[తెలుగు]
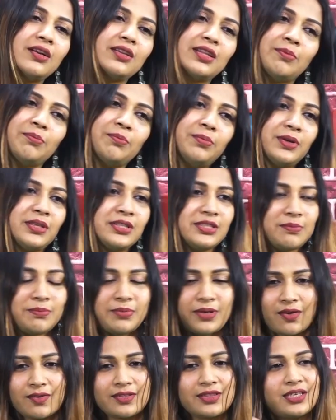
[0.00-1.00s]
నన్ను తప్పు అని
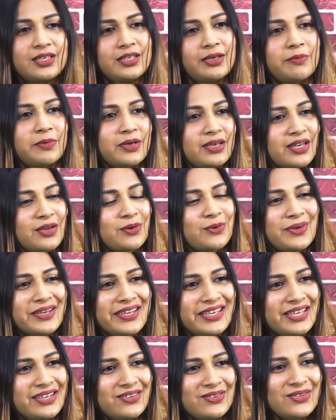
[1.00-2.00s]
చెప్పి అవతల నిలబడినా కూడా
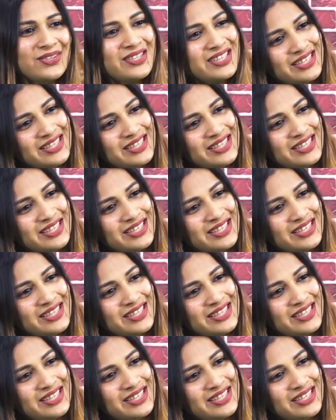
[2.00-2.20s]
నేను